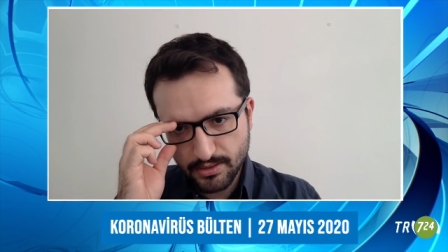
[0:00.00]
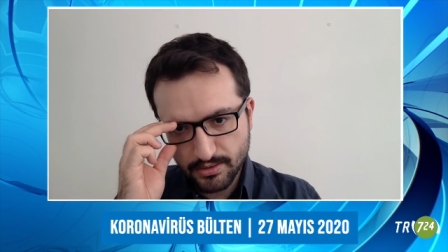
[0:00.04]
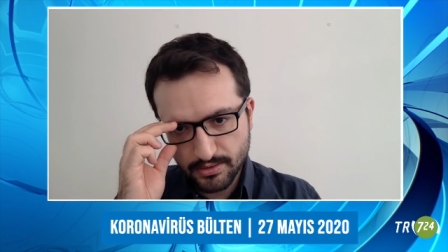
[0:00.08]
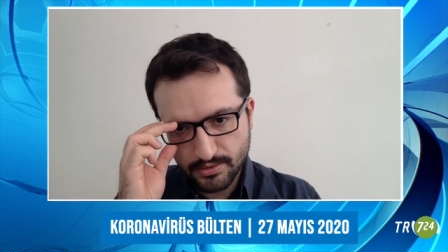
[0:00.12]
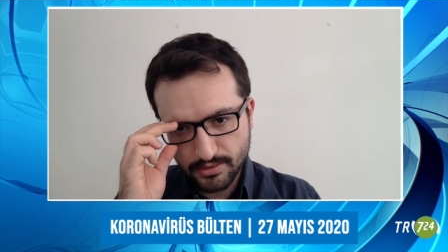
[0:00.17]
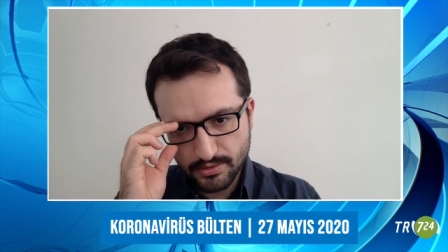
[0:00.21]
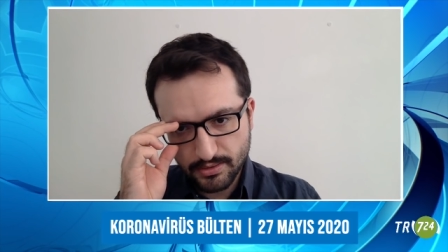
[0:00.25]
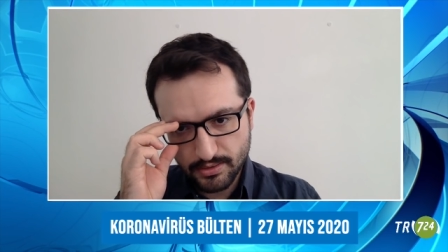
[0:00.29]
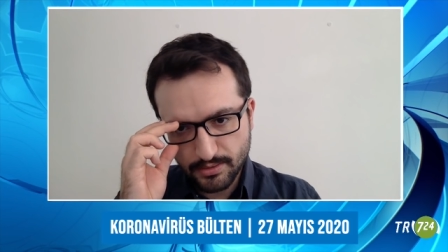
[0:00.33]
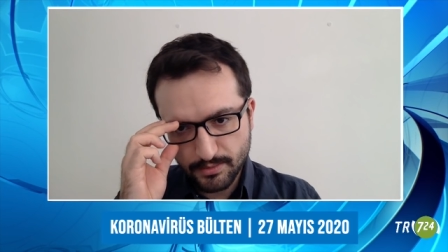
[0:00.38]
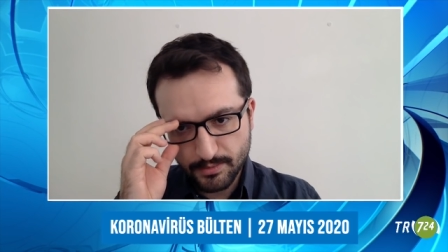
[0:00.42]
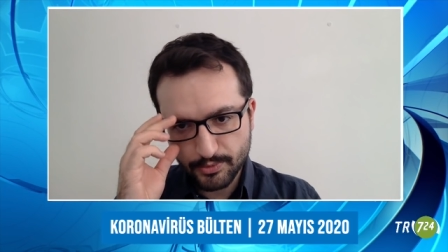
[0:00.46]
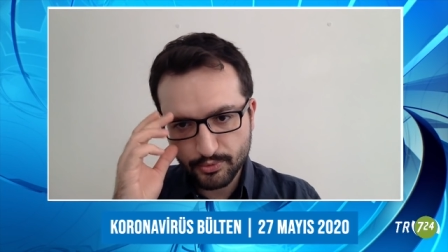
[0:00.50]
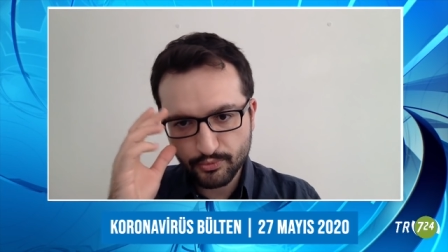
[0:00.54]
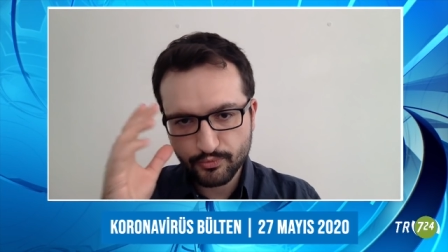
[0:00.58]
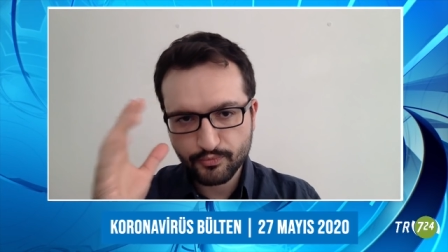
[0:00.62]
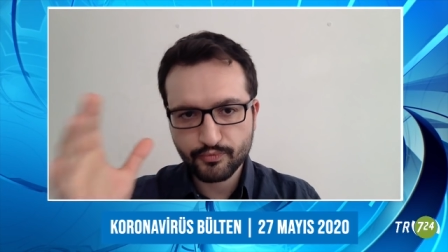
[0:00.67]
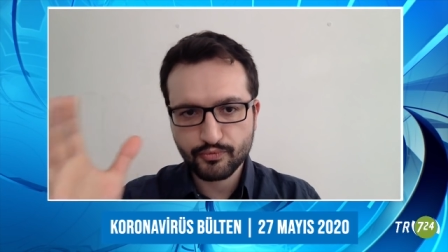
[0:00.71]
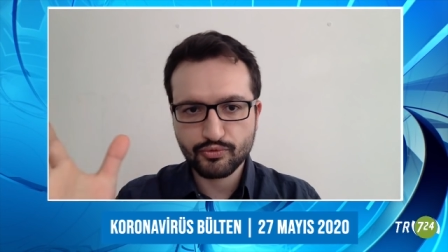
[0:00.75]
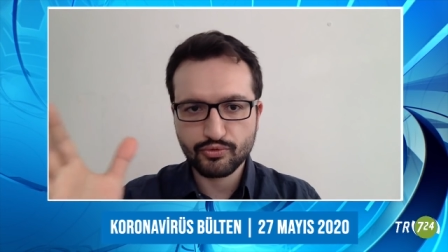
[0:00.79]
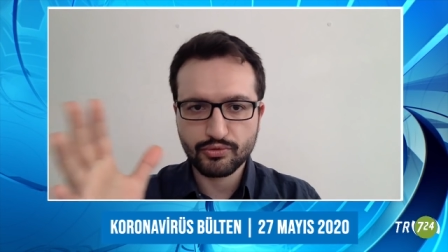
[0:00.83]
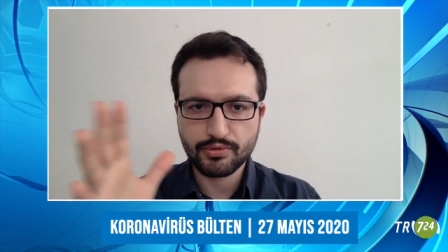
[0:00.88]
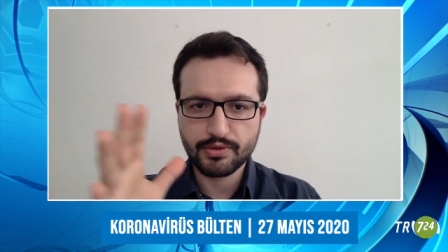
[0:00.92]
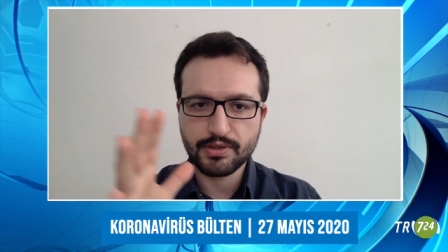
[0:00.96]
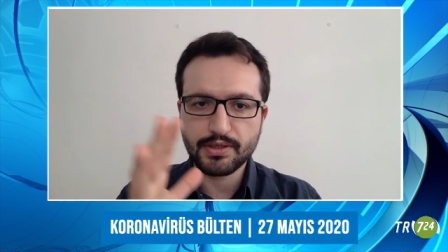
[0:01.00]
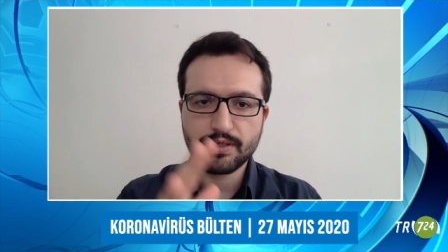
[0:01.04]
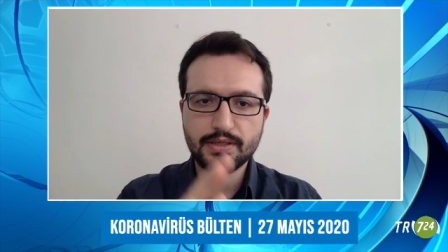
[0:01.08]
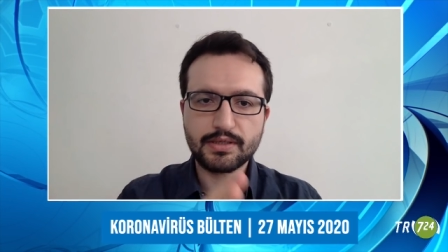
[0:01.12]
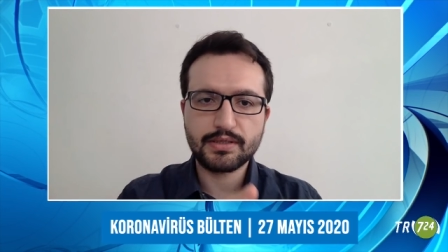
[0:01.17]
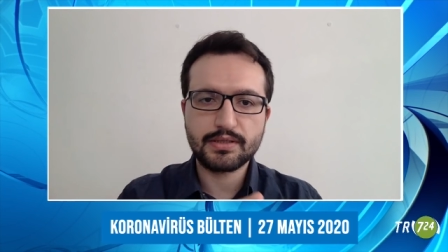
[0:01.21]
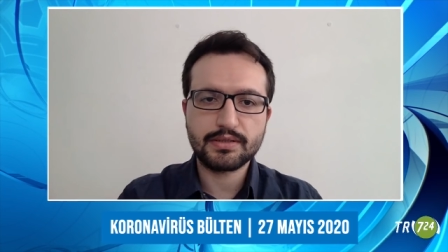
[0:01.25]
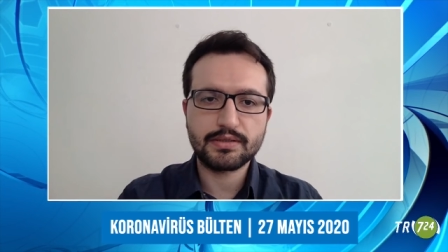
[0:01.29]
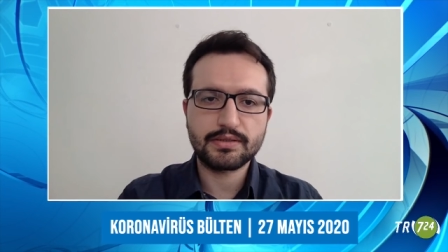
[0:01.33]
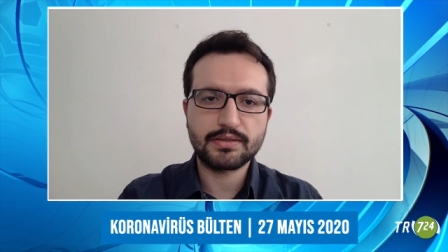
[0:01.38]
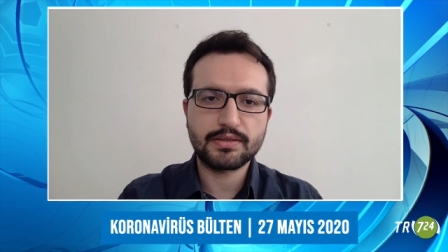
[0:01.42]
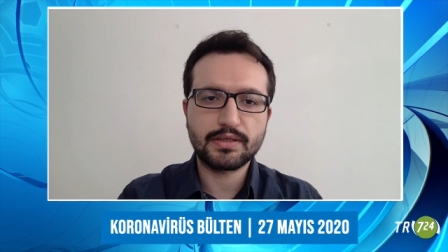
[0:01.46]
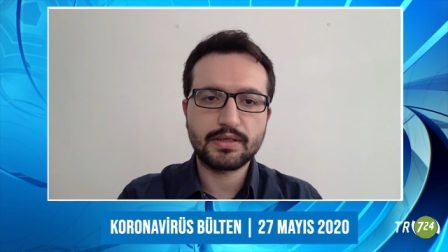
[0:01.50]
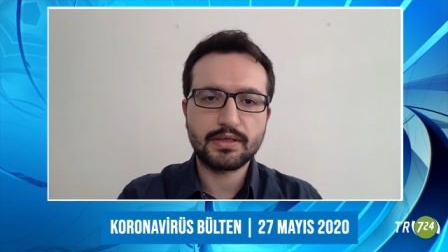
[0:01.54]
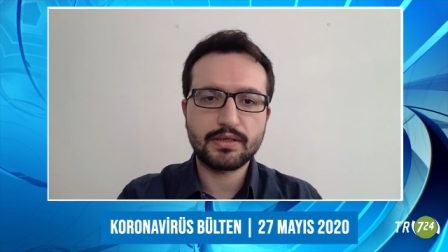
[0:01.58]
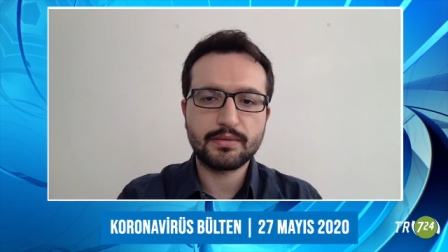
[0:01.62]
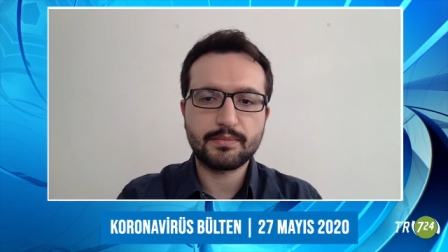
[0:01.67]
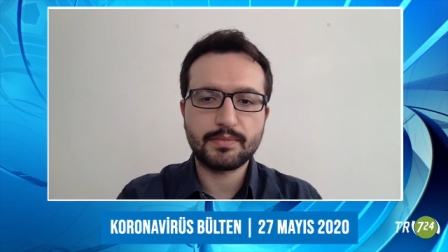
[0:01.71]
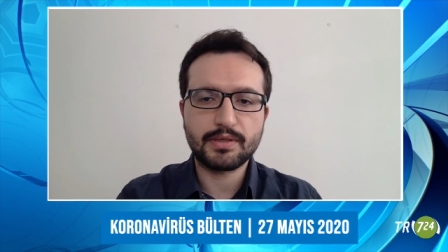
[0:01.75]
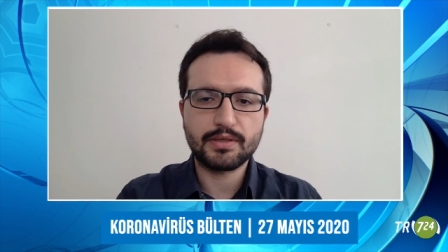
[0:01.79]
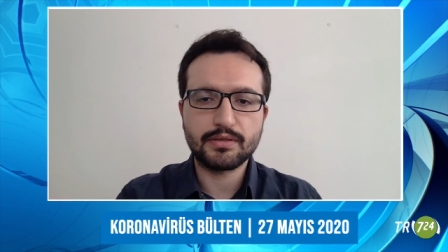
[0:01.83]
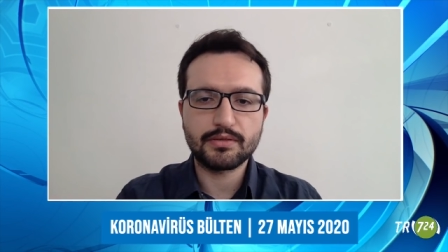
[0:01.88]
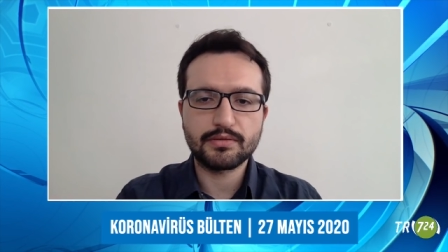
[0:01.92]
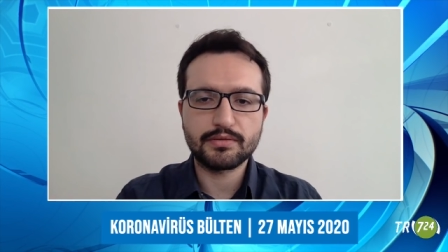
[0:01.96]
E, ama nüfus olarak
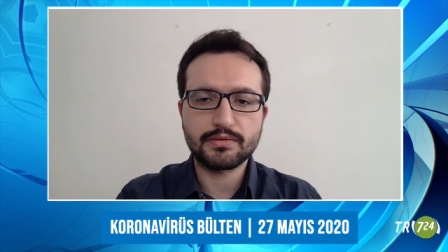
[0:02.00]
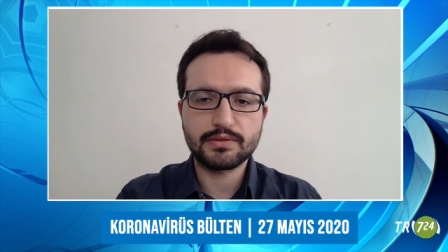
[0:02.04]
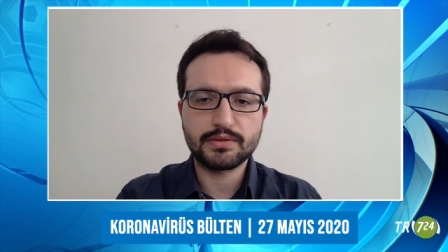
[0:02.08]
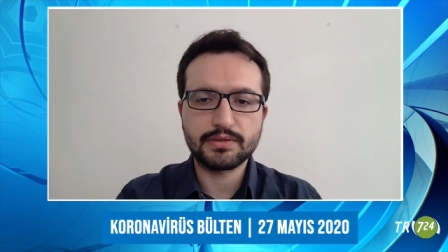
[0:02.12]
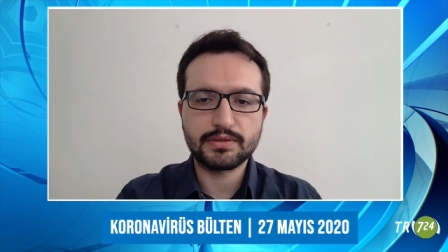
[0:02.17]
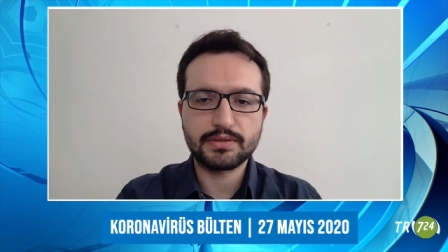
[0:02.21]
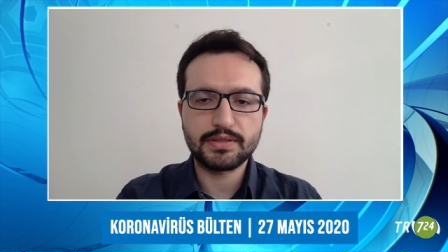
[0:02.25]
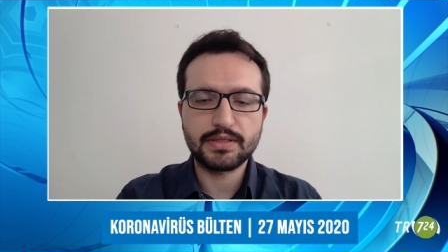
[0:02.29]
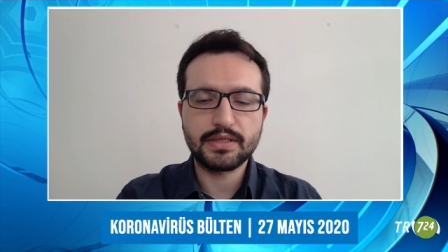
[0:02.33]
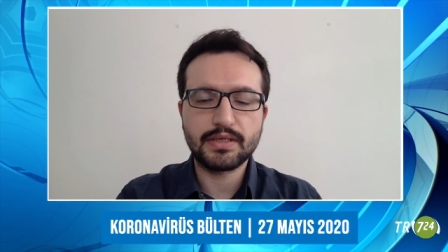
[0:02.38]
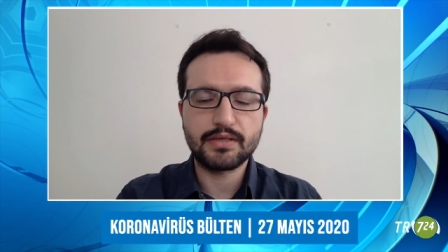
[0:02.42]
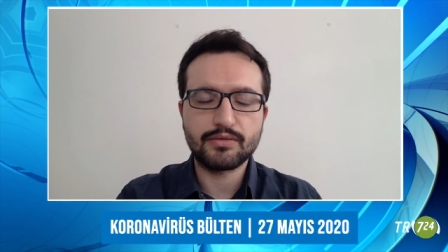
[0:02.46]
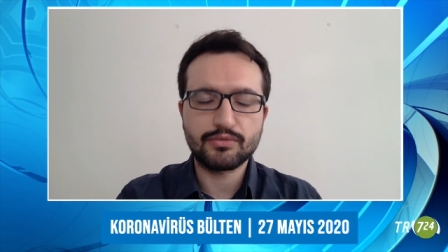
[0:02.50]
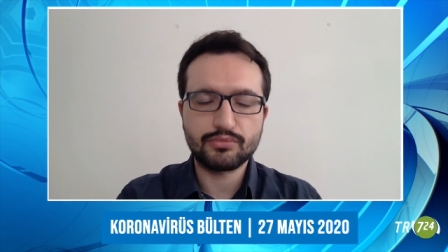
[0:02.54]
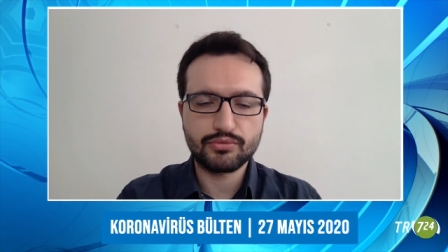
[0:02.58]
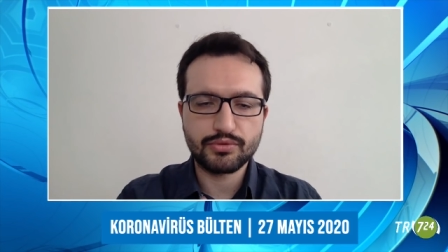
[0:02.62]
daha e, diğer